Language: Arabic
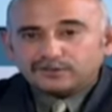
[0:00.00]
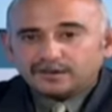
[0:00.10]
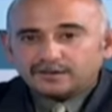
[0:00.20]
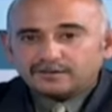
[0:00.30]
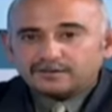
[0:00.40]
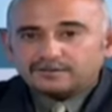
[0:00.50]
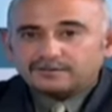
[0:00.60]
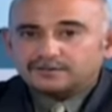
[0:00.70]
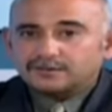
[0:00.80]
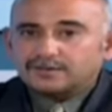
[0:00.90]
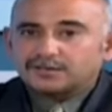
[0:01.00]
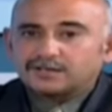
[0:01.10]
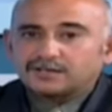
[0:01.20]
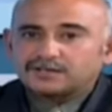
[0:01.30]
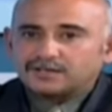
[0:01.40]
الشفاه
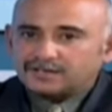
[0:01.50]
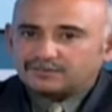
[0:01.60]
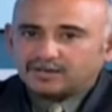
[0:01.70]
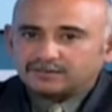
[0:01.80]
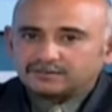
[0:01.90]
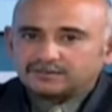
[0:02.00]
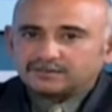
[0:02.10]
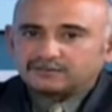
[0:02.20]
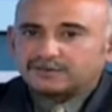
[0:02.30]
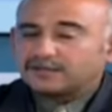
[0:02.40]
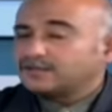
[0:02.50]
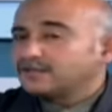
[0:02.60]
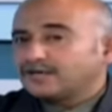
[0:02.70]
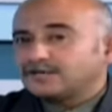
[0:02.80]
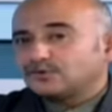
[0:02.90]
هي الكلمة
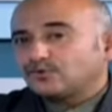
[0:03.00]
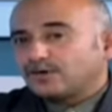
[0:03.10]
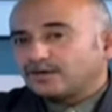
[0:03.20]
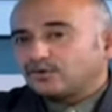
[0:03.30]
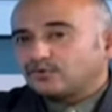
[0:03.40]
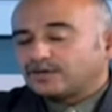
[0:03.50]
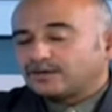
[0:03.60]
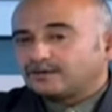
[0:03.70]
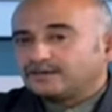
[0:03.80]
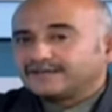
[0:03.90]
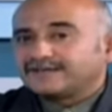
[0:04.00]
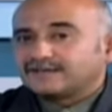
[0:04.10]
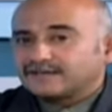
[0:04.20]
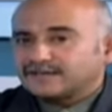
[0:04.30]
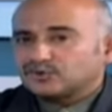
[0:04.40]
فالكناية ها هنا
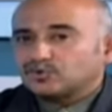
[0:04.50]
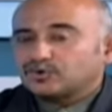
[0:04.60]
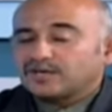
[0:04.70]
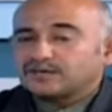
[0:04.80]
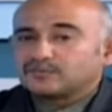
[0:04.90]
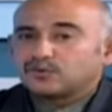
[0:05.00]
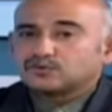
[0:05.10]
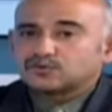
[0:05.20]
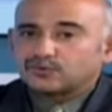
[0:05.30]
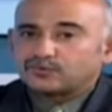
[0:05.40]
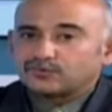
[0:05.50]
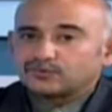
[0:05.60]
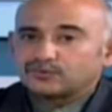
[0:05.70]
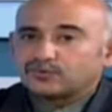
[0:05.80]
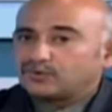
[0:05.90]
كناية عن
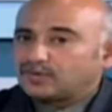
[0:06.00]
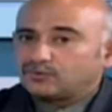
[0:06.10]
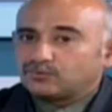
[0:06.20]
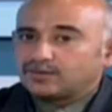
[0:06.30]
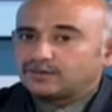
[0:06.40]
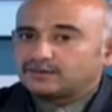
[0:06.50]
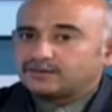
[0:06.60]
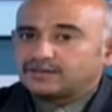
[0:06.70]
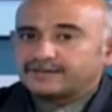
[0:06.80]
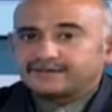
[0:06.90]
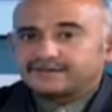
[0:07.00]
موصوف وهو